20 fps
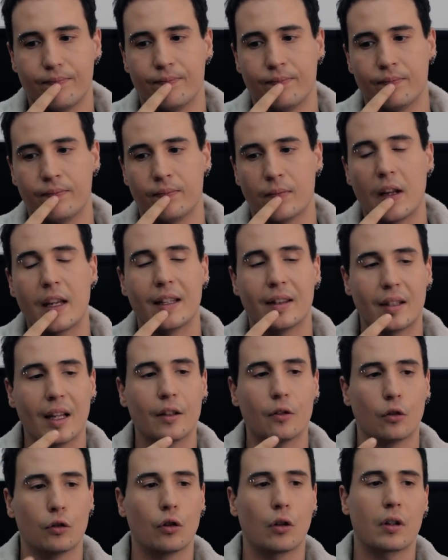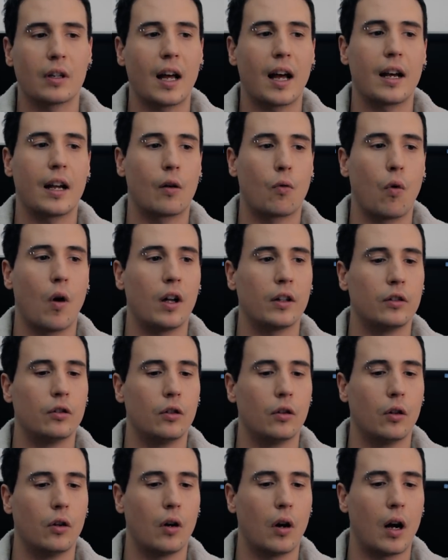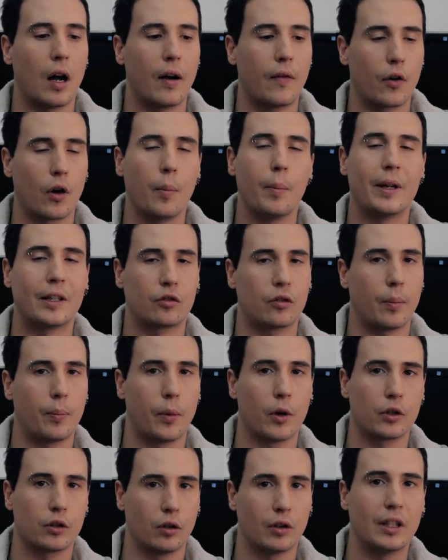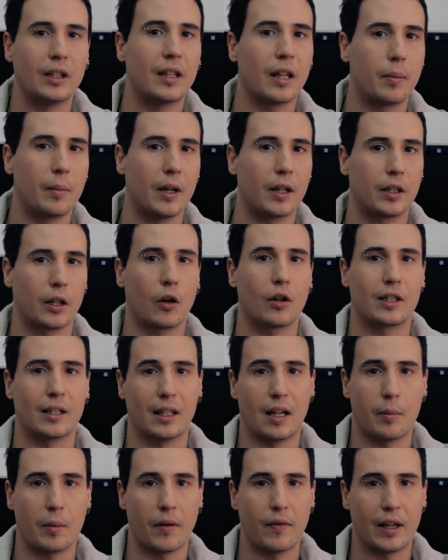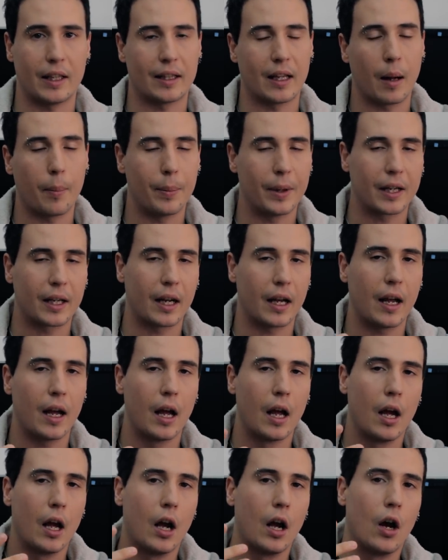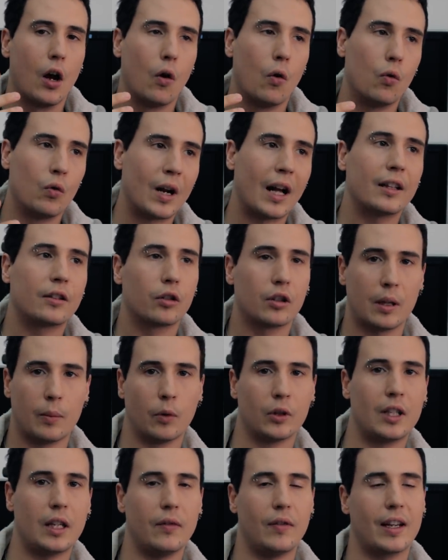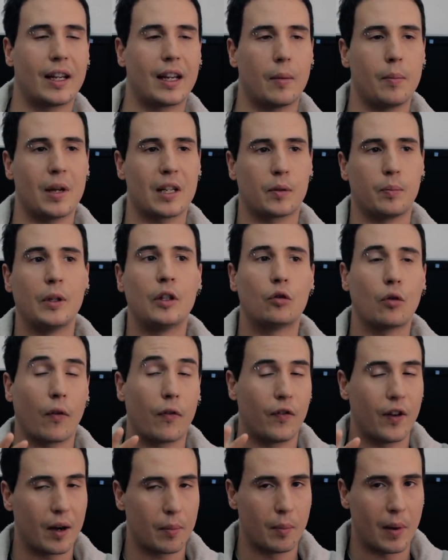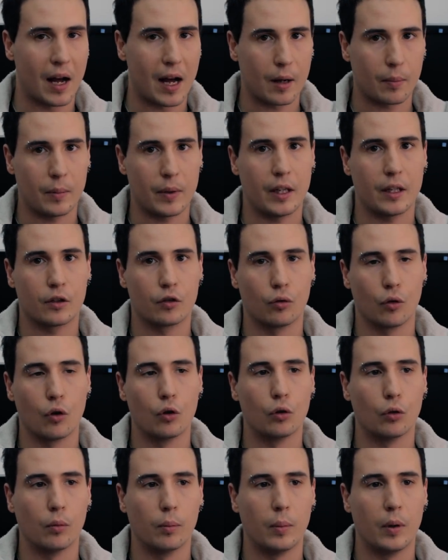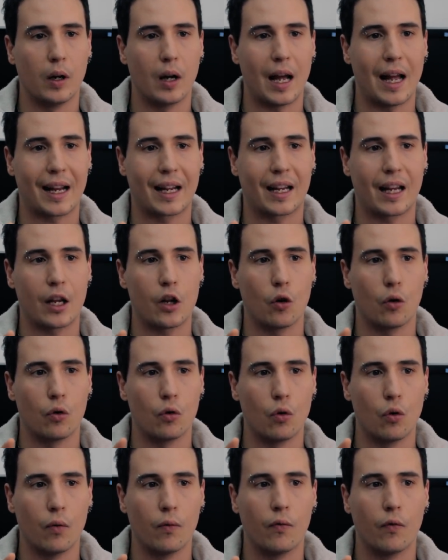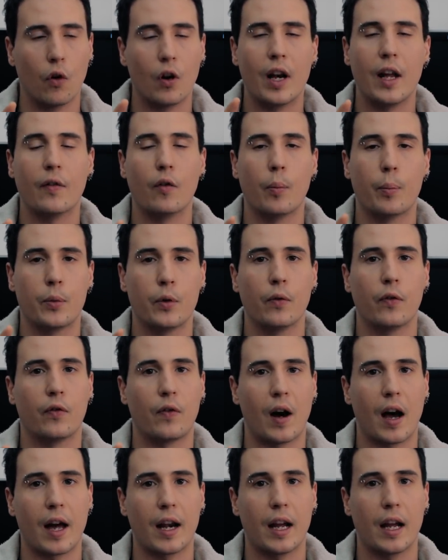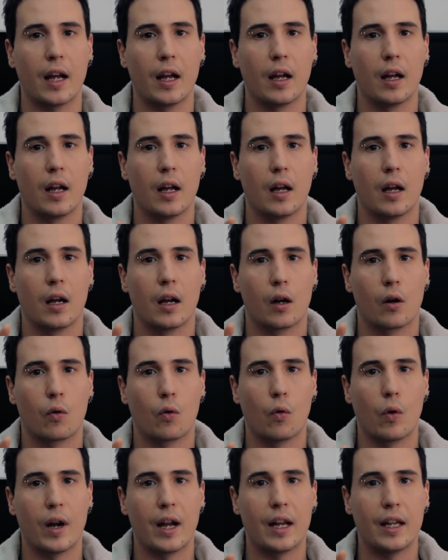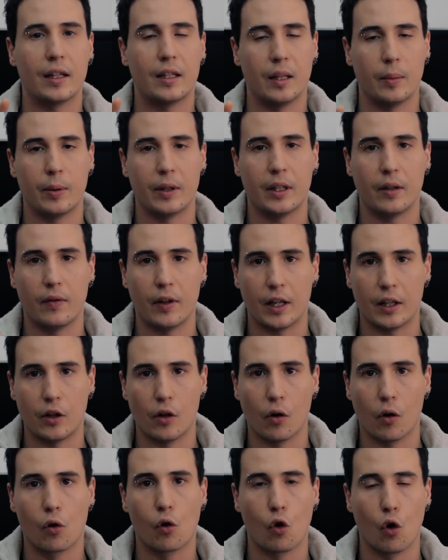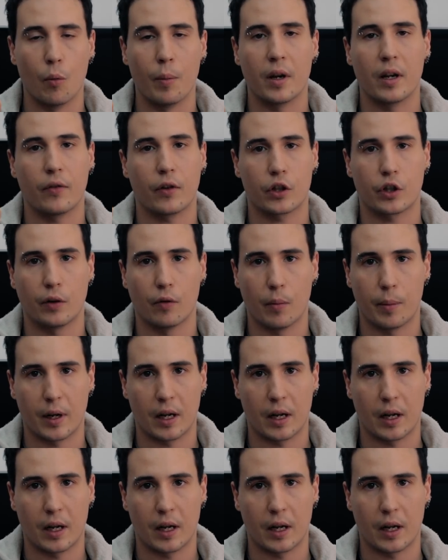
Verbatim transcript: mm, intendo tornare quando avrò messo a posto determinate cose della mia vita perché un altro dei motivi che mi ha spinto a fermarmi su YouTube è che io non volevo più fare quei tipi di video come li facevo